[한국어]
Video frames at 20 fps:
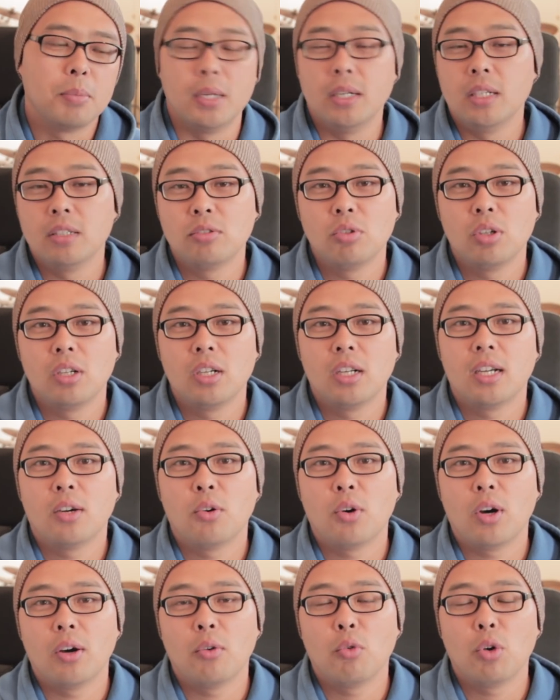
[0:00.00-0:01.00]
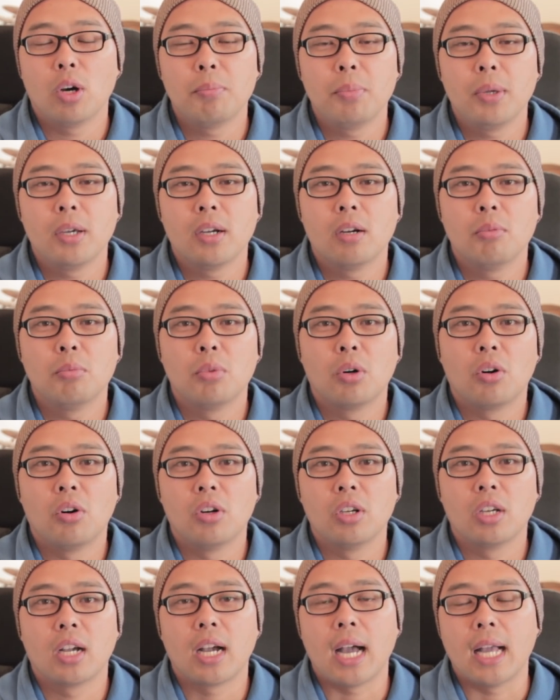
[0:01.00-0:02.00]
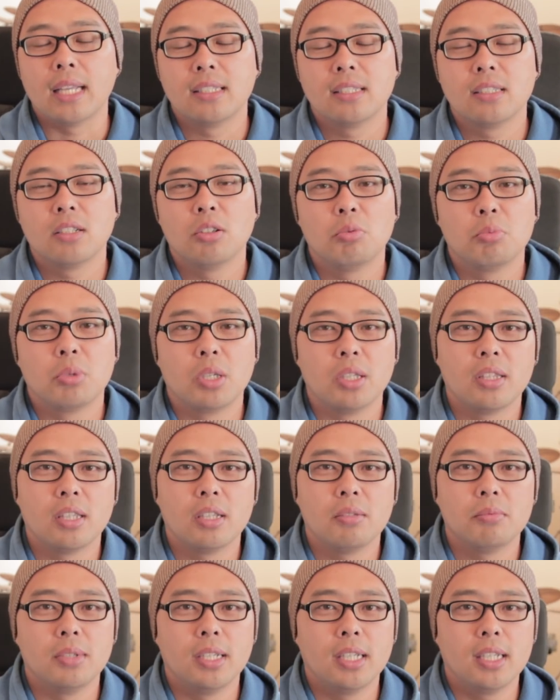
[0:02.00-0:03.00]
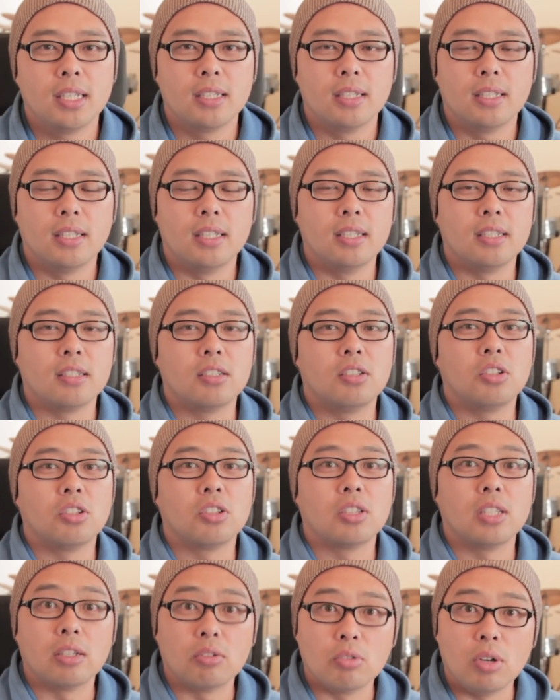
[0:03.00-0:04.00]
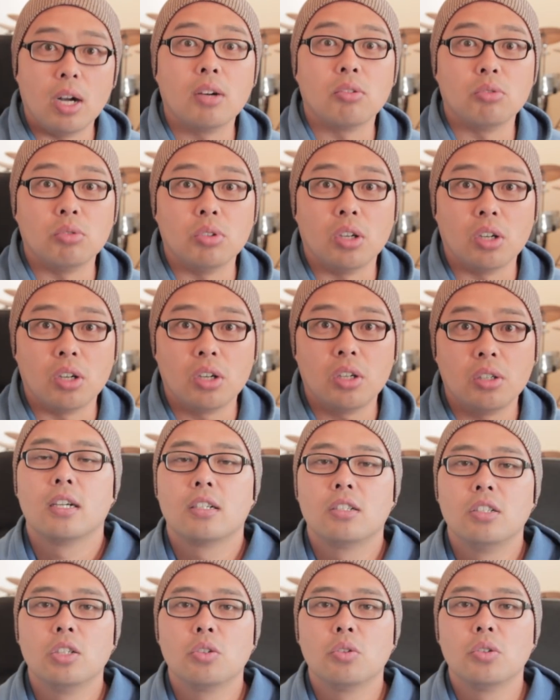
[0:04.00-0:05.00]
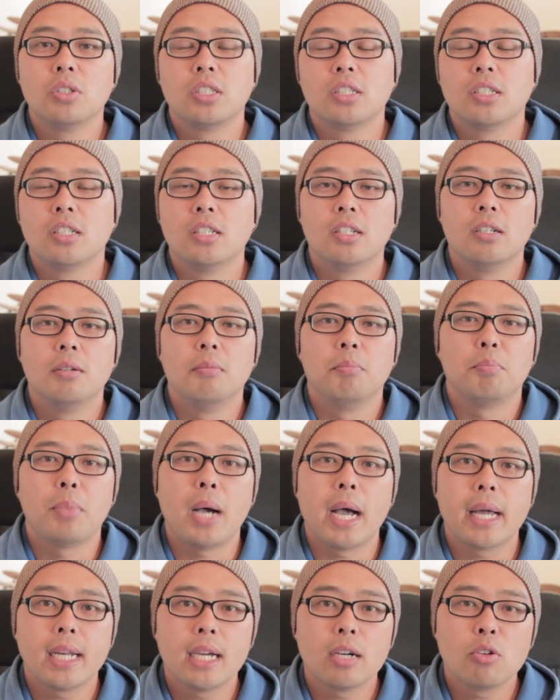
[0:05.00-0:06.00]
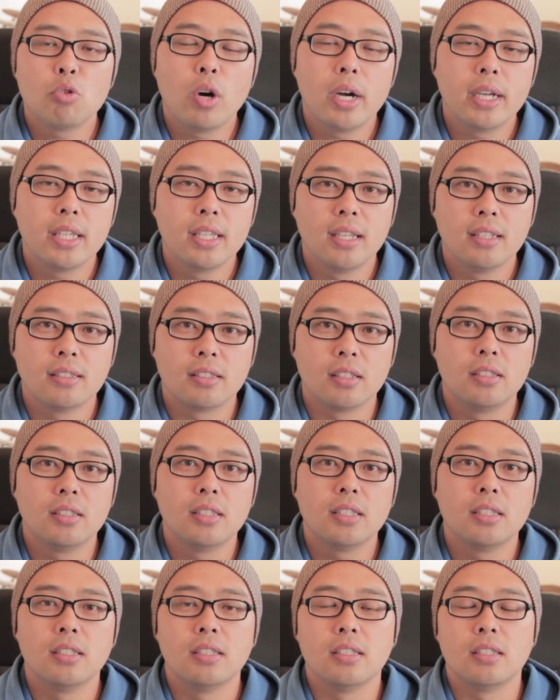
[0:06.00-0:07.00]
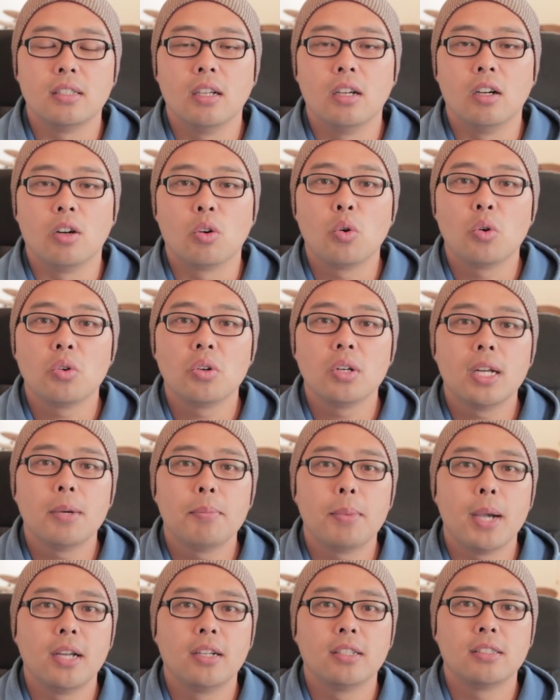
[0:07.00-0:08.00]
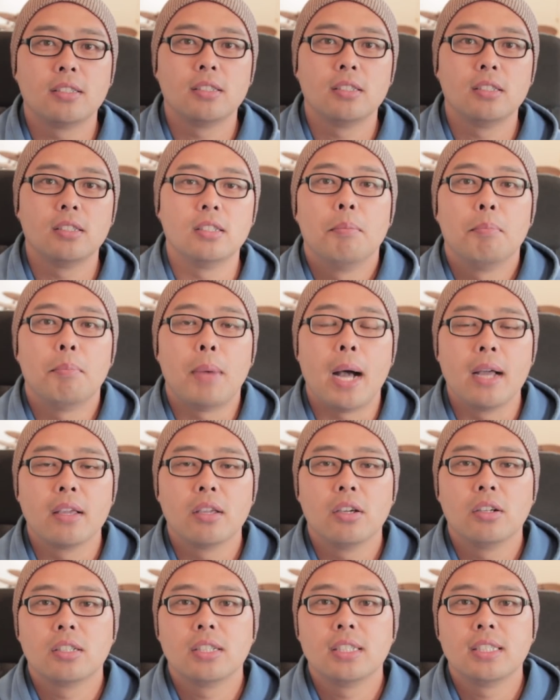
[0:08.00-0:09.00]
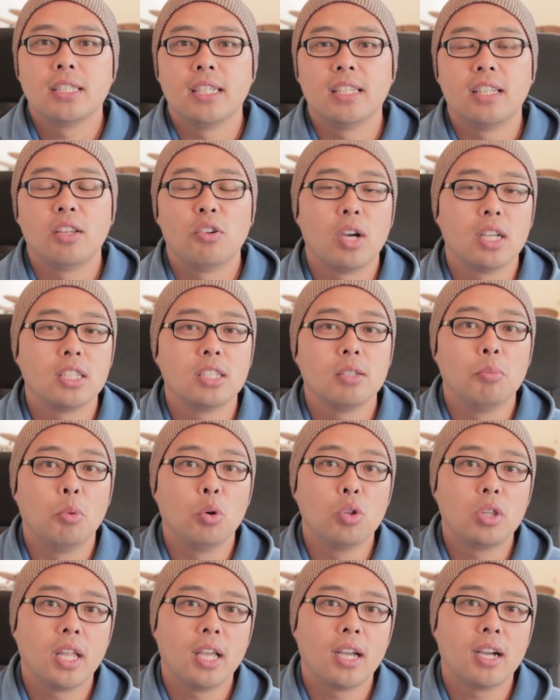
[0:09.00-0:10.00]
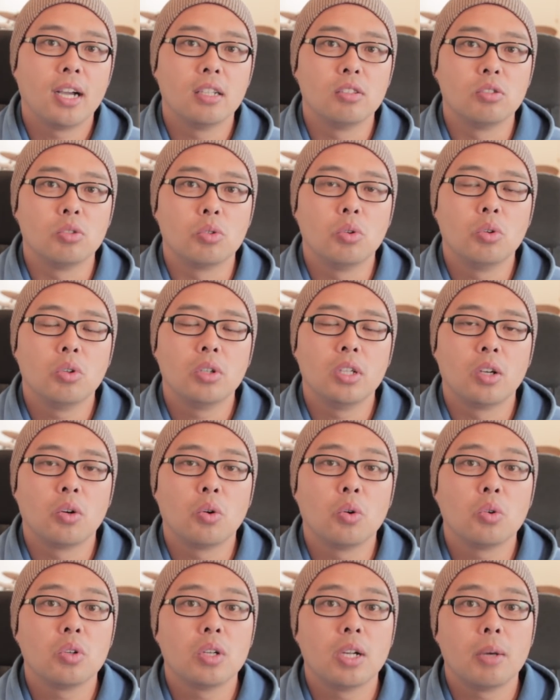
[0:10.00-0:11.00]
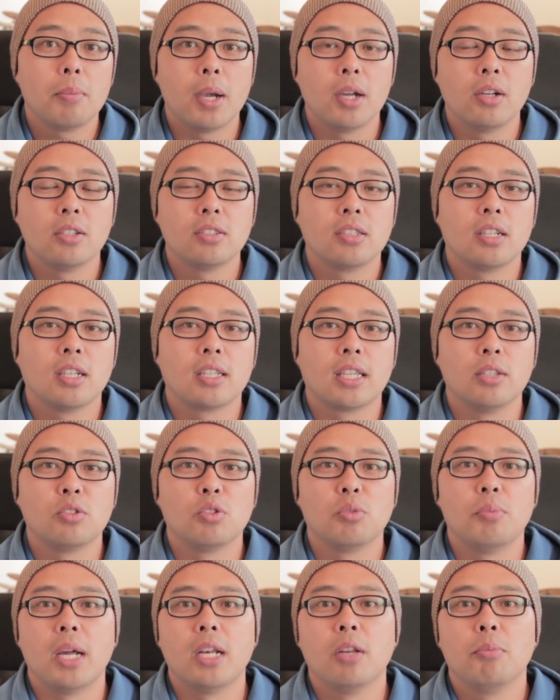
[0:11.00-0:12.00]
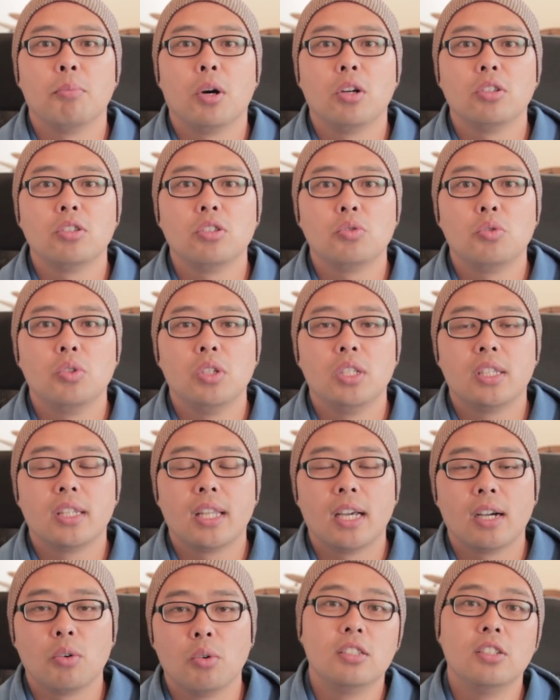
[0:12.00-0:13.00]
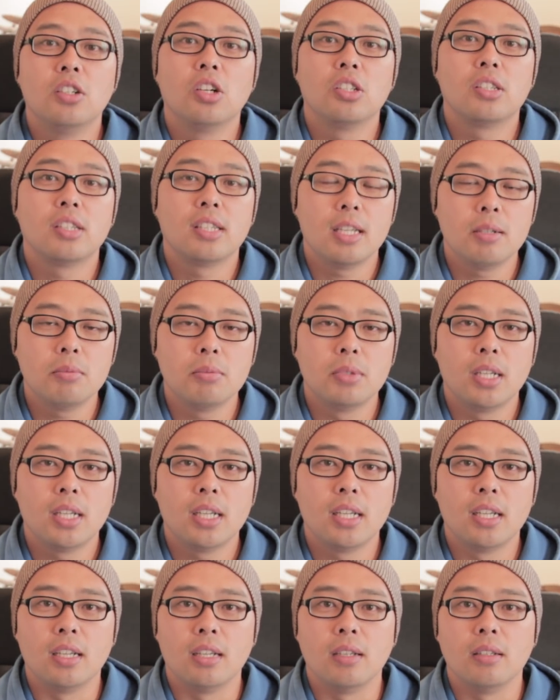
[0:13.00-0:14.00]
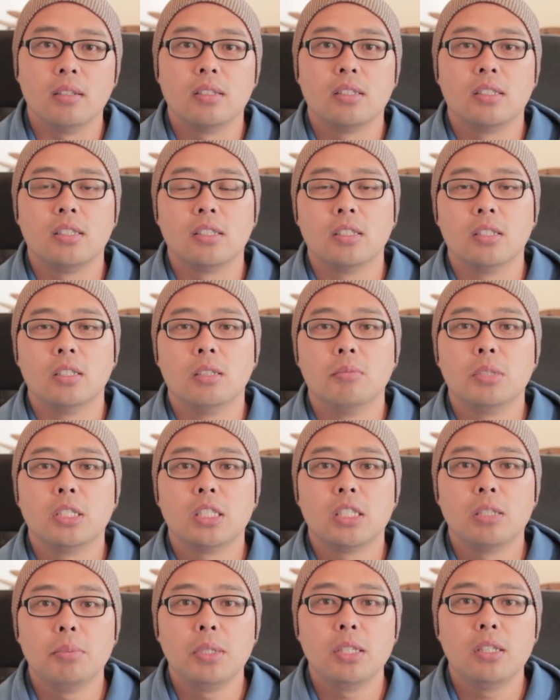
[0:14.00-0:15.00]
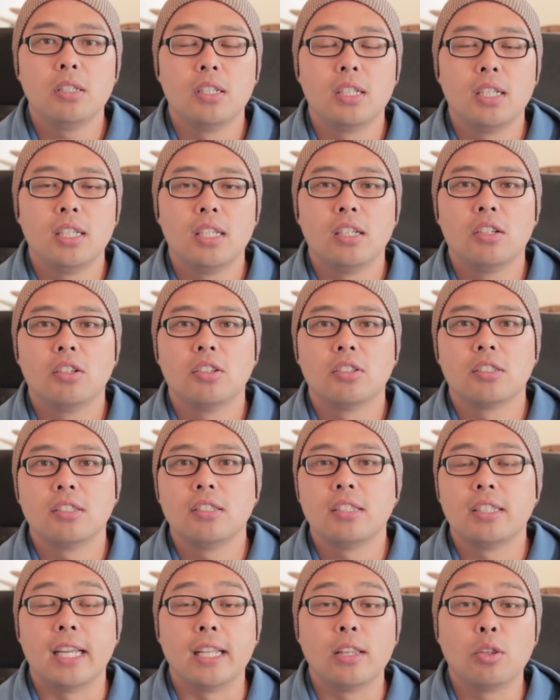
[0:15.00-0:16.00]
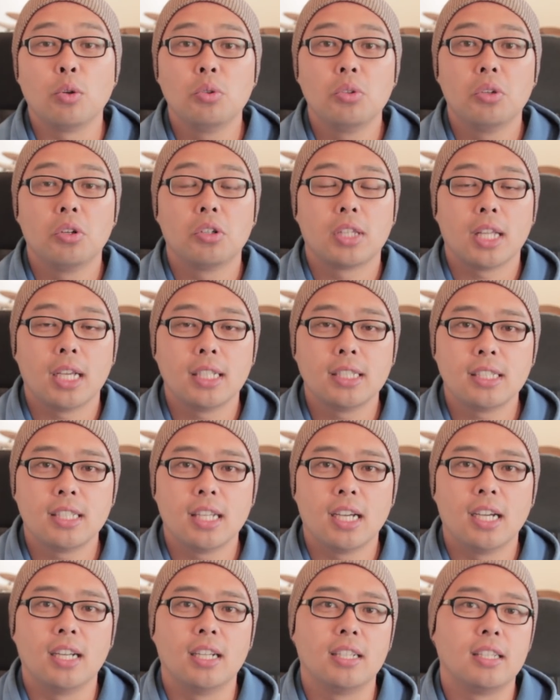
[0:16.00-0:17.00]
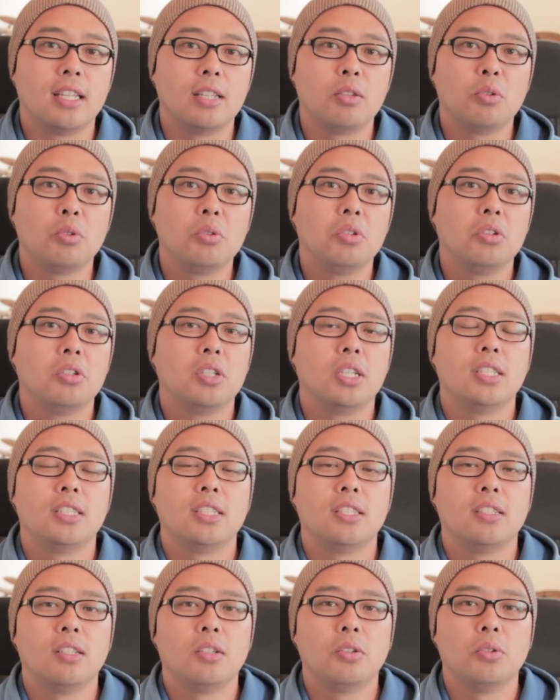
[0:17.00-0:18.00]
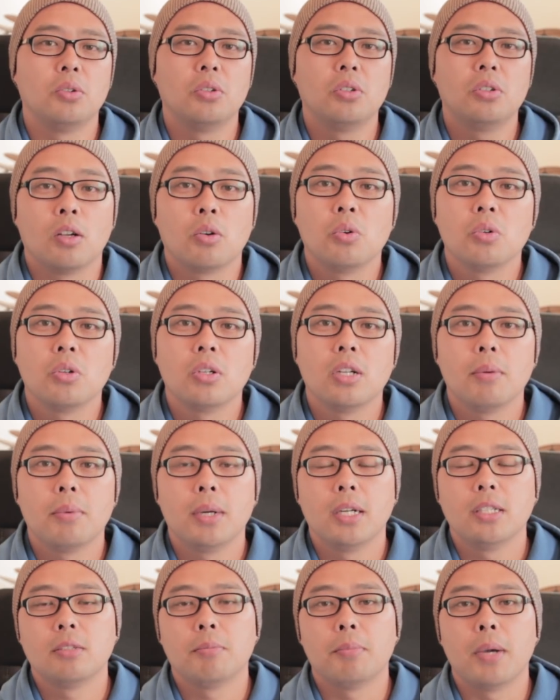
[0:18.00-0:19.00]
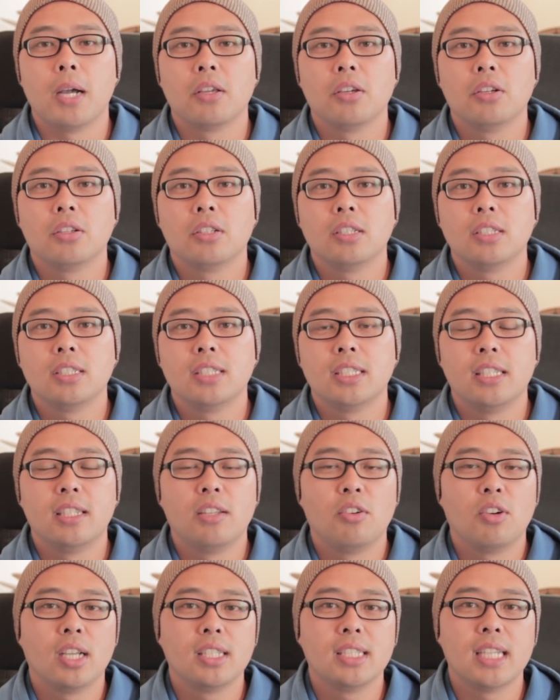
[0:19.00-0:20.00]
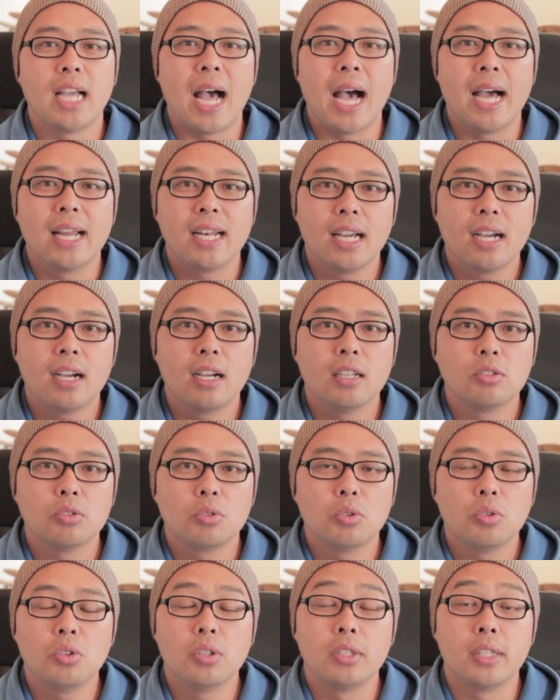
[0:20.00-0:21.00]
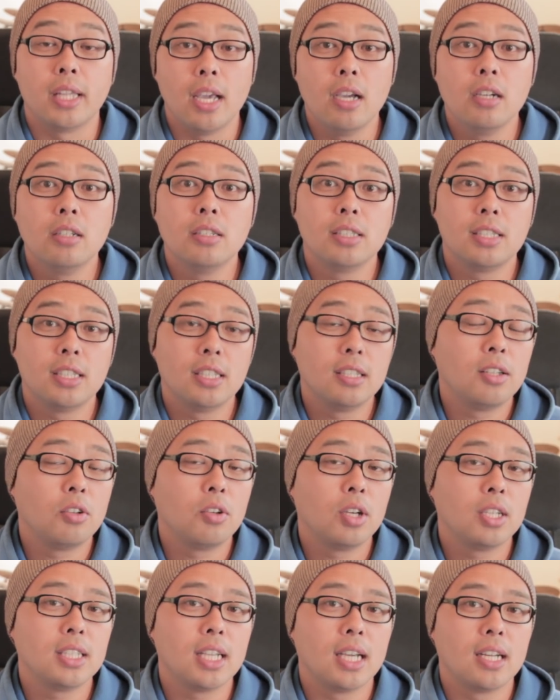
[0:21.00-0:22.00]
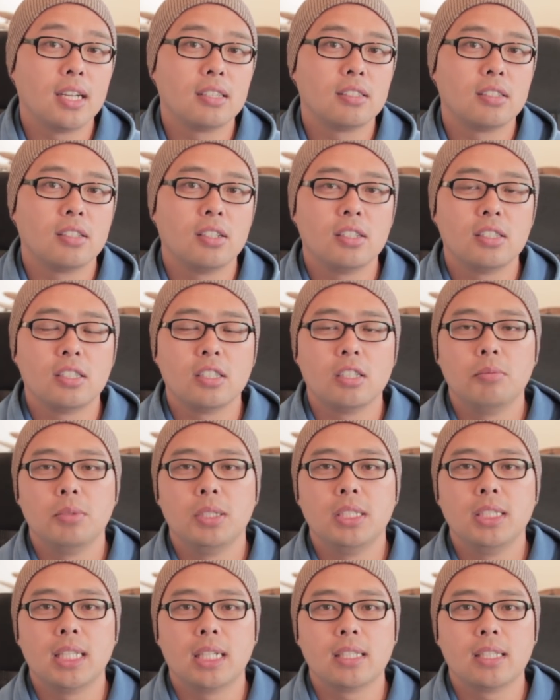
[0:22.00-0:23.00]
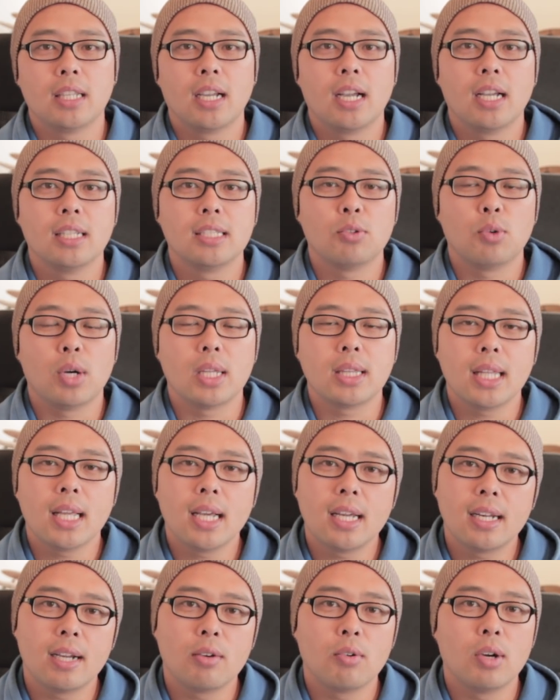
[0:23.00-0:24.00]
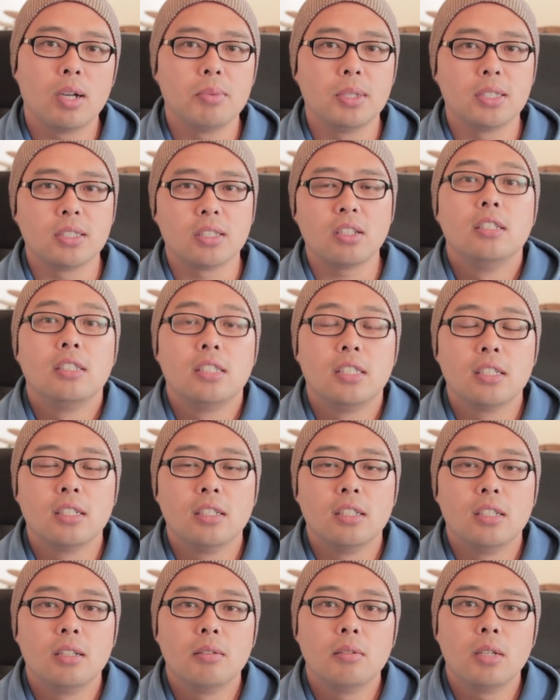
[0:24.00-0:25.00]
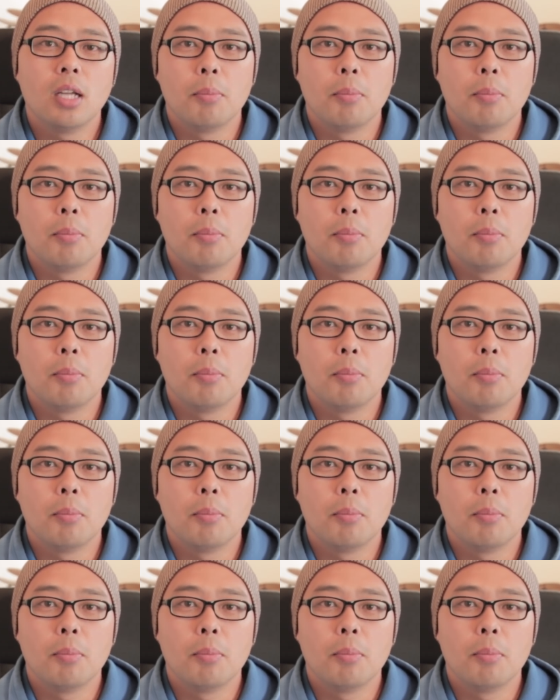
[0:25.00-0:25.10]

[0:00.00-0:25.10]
베네수엘라 화폐가 뭐 거의 가치가 없기 때문에 그렇다고 하고요. 그리고 지금 파라과이에서는 코로나 바이러스 방역을 제대로 하지 못해 가지고 코로나 바이러스가 계속 많이 퍼지고 있다고, 그것 때문에 지금 시민들이 이것은 대통령 탓이다, 대통령이 제대로 코로나 바이러스 방역을 제대로 하지 않아 가지고 대응을 제대로 하지 않아서 지금 이 상태까지 왔다라고 하면서 지금